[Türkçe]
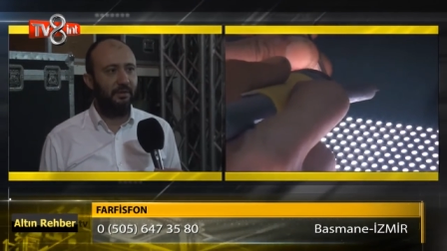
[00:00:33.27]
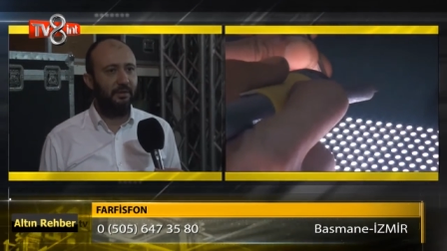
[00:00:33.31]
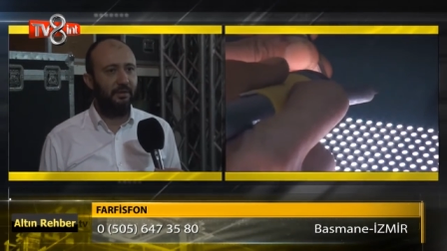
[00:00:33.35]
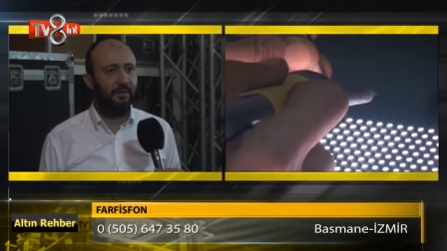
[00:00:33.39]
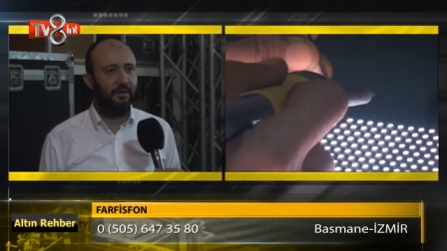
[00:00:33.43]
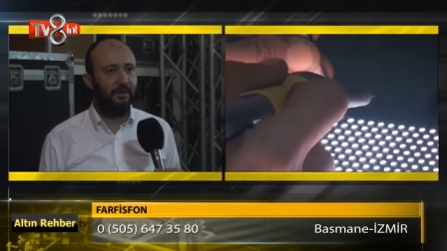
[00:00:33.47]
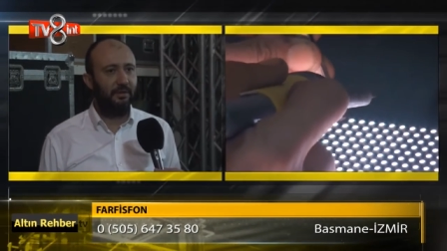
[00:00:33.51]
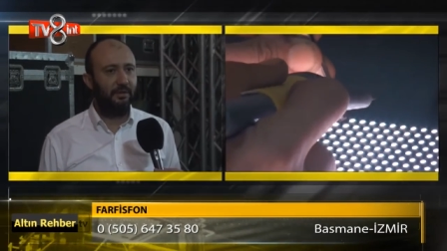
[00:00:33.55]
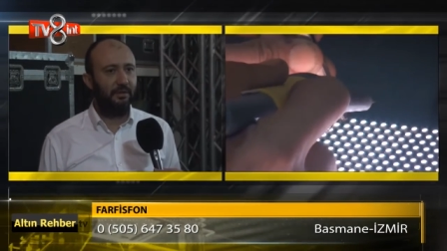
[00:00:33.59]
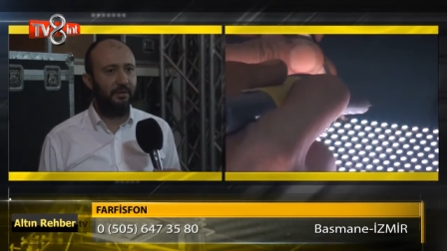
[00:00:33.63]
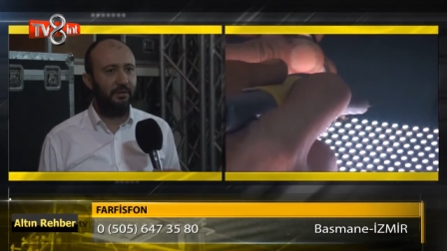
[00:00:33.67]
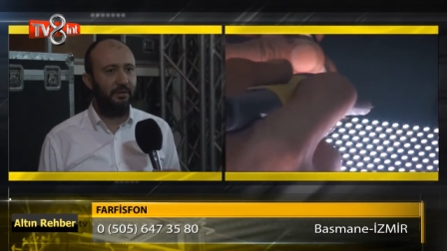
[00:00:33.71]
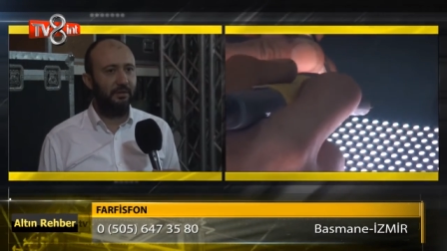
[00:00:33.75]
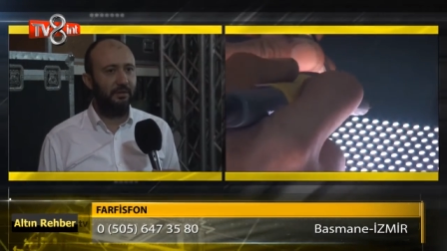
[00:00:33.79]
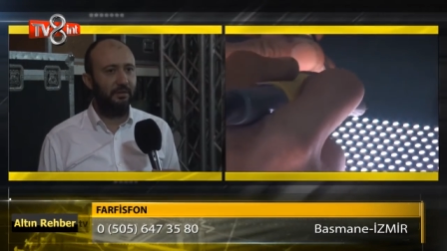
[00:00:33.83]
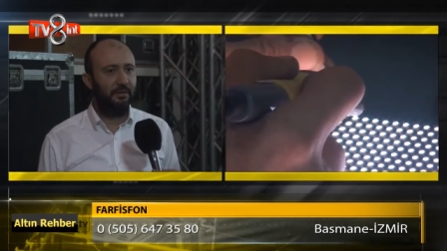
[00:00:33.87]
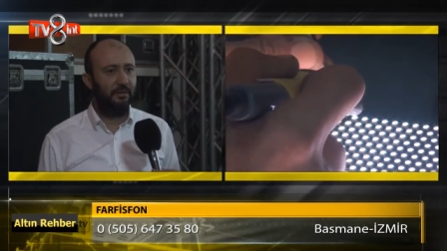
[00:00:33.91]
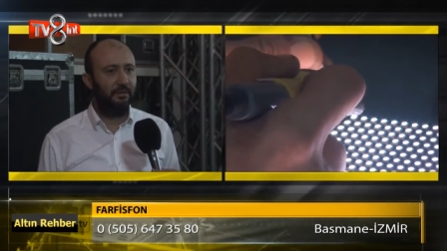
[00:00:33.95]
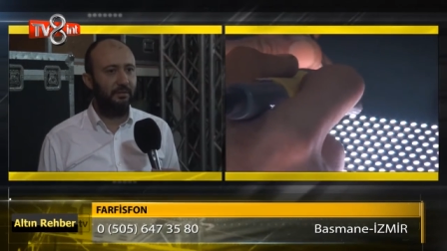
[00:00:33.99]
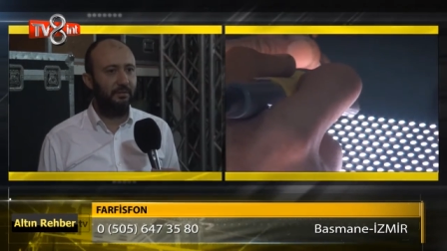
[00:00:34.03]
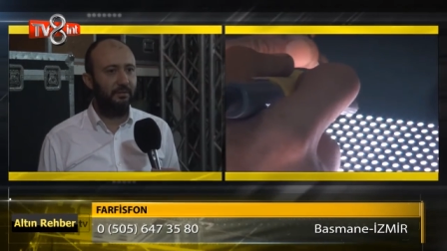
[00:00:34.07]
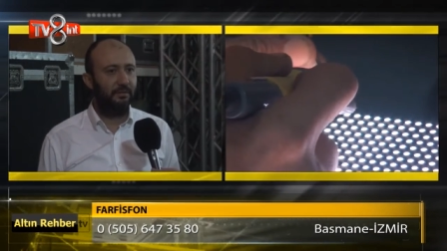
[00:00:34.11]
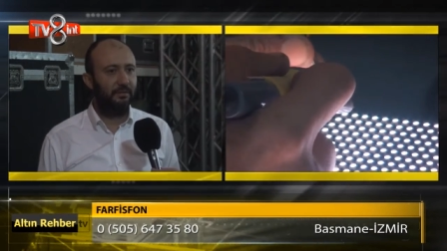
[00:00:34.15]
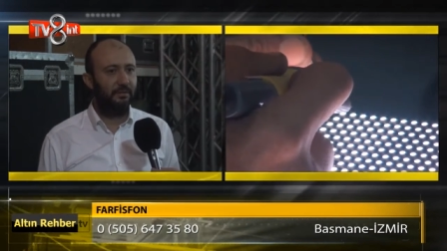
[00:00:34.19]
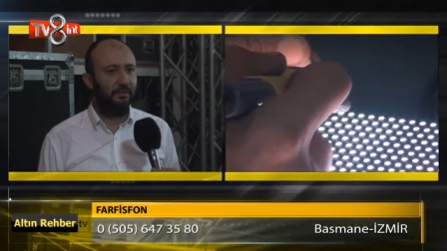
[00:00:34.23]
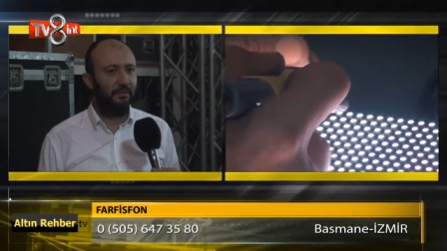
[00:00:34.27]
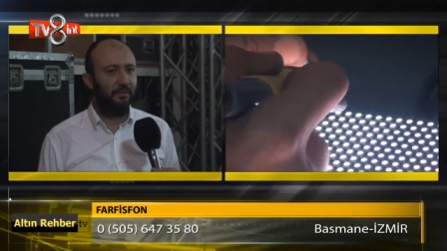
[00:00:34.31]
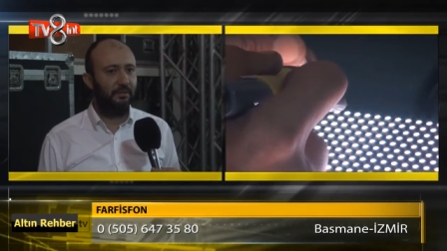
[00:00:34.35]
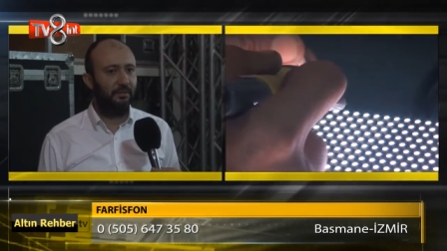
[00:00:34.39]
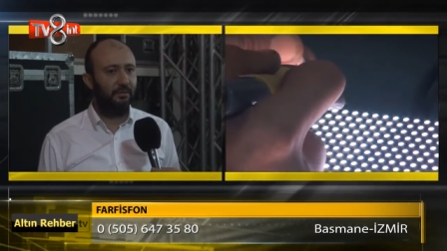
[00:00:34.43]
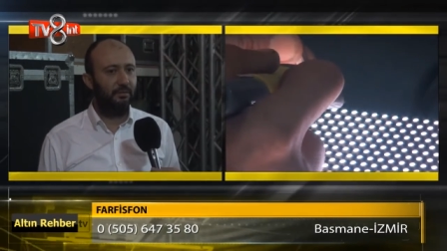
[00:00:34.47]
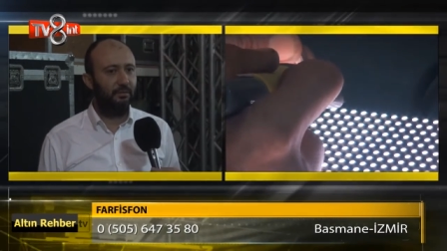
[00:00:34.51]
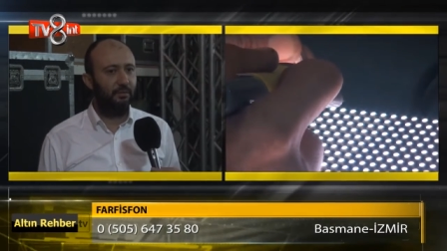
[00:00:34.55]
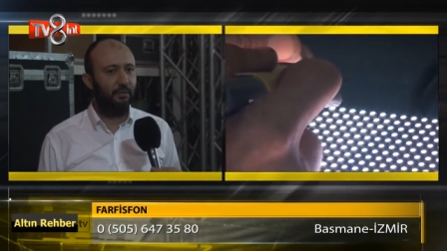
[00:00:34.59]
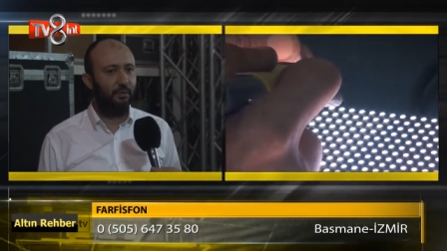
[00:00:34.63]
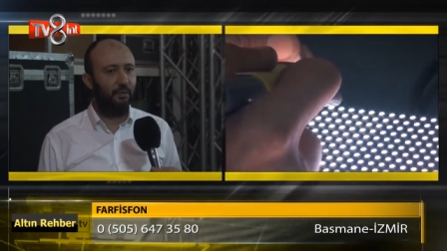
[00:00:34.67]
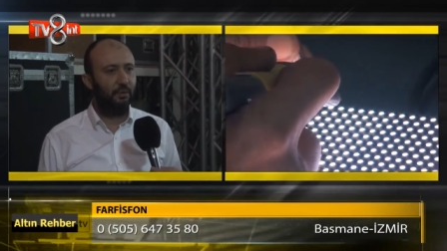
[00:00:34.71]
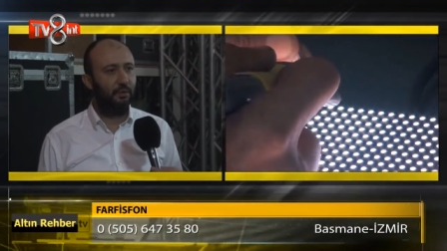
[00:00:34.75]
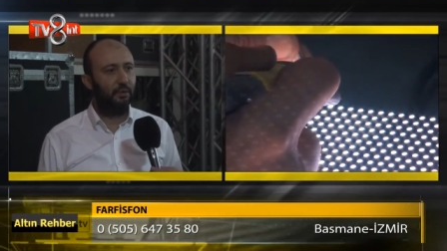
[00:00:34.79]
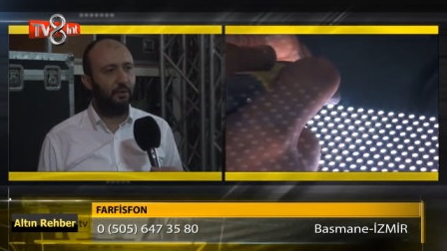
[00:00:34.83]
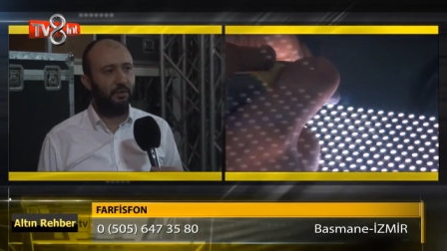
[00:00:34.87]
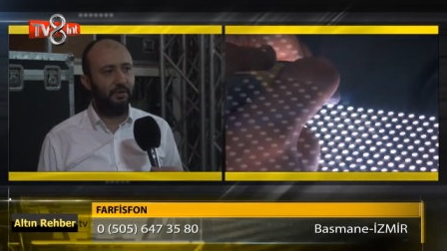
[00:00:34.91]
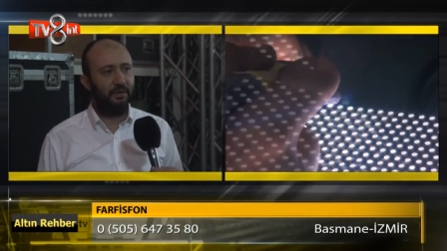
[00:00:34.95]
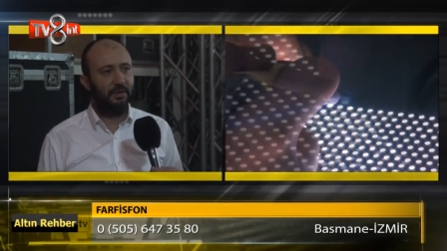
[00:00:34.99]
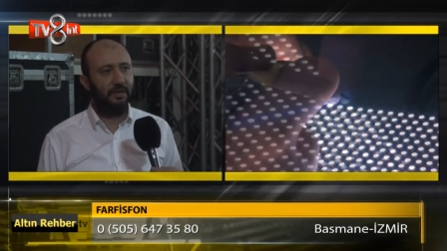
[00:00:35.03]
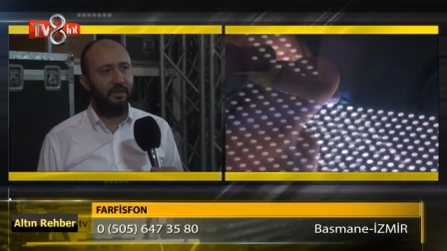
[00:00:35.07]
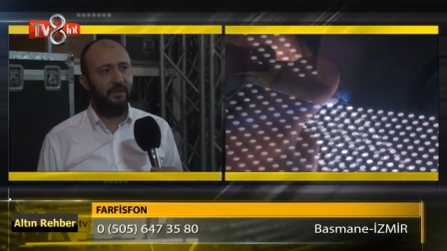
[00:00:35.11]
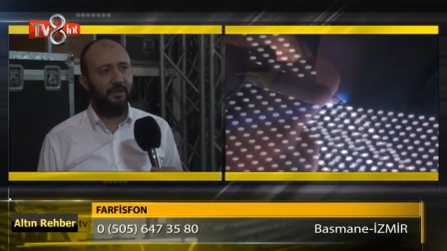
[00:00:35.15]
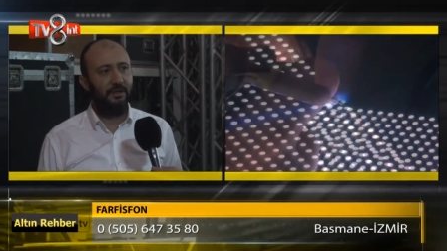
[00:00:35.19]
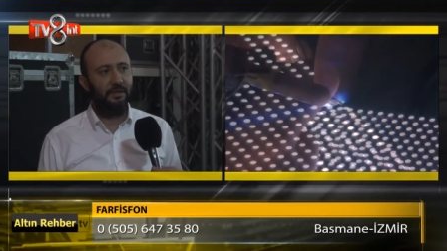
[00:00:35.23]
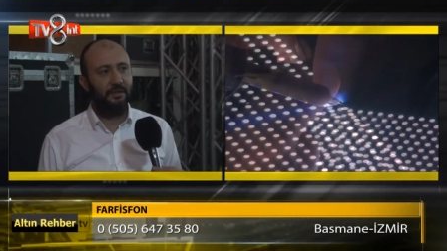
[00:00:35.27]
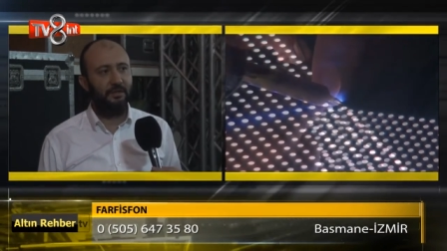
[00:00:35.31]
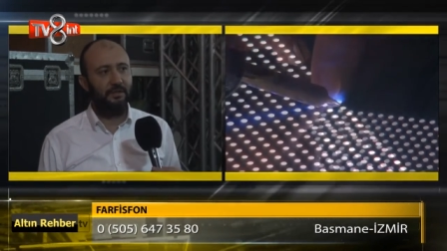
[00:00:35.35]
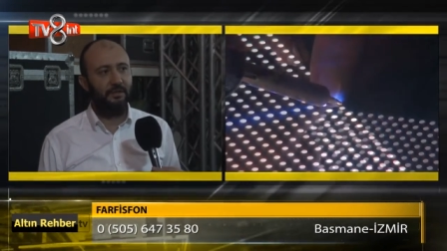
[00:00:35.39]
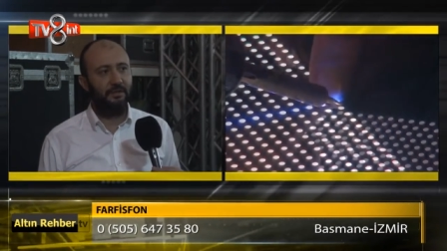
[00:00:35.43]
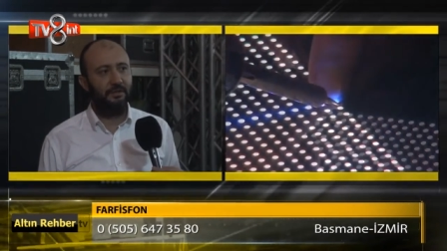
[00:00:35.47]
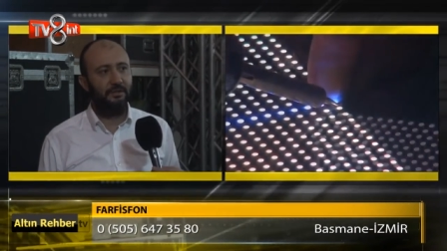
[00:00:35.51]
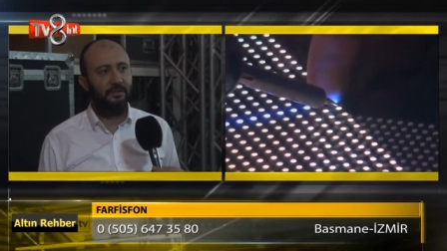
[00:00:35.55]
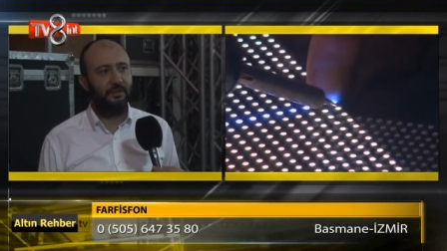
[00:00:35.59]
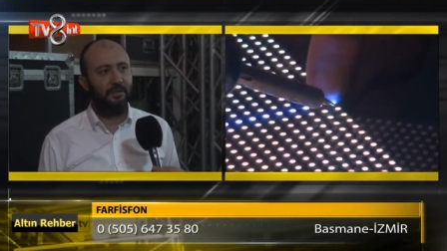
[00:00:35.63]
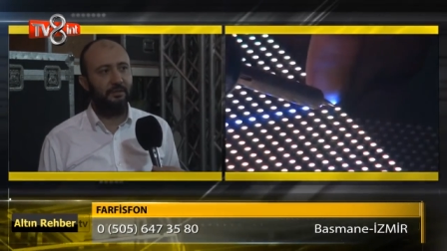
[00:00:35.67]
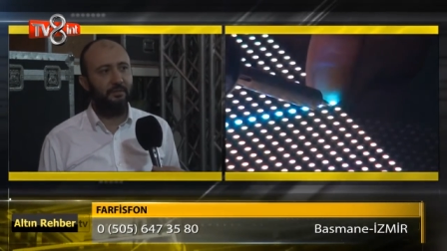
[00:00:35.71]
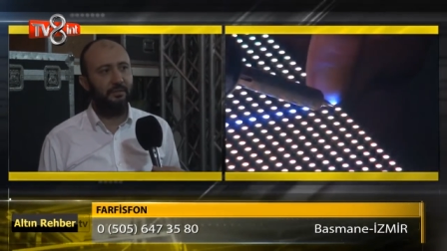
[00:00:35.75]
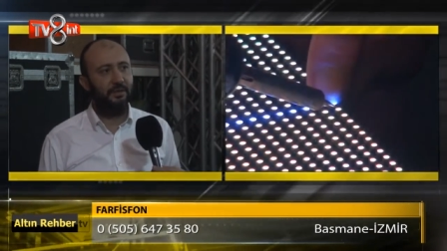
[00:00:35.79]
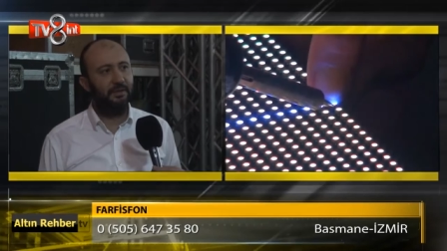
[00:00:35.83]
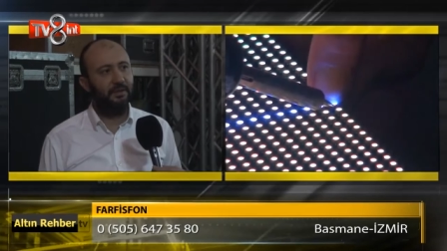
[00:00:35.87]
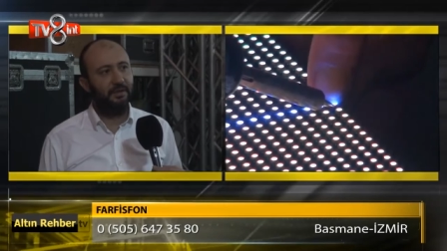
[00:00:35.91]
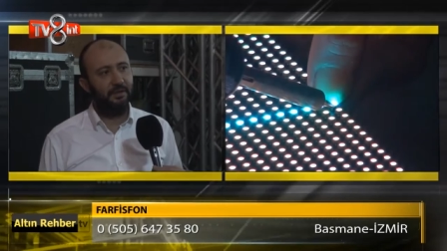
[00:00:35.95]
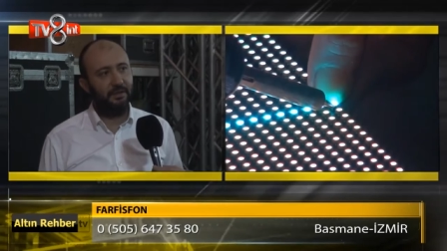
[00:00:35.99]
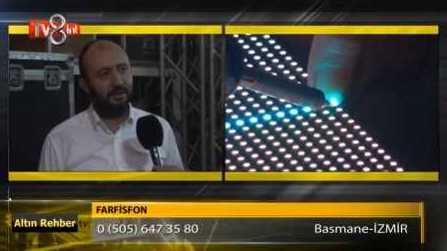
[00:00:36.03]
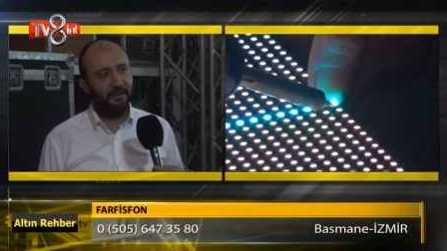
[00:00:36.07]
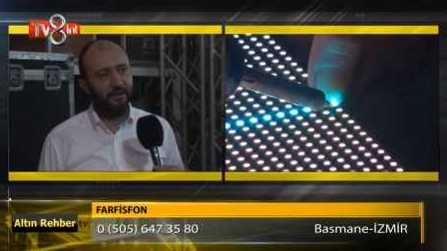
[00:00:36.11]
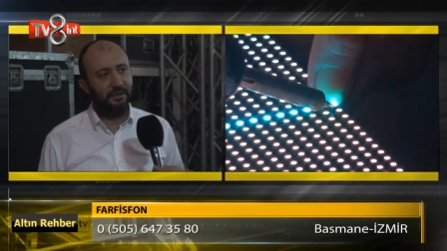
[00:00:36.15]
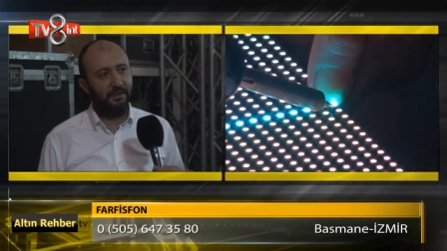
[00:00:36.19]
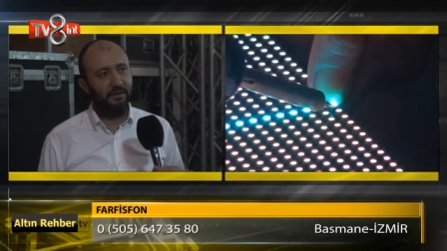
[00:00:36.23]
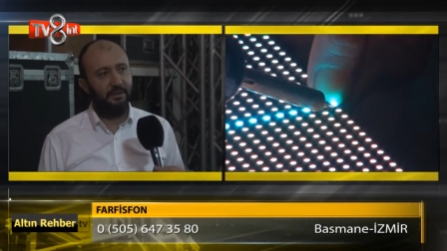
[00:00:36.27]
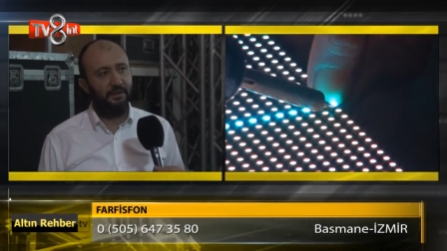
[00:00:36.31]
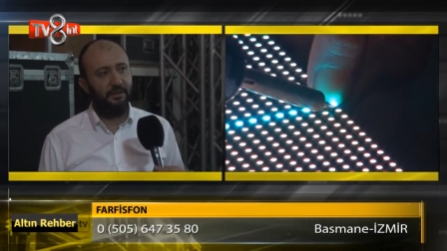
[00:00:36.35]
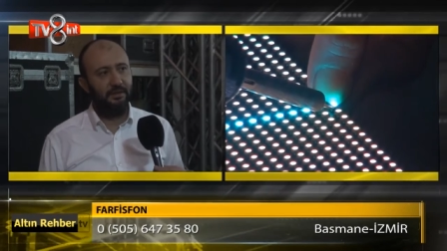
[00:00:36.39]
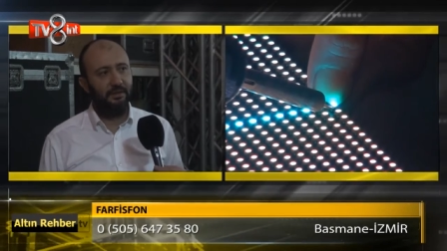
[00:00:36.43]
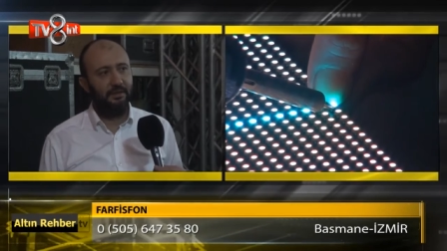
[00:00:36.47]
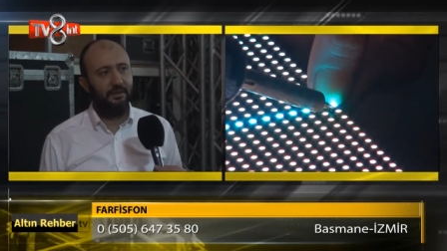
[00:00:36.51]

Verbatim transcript: Ee, büyük konserlerin, işte mitinglerin,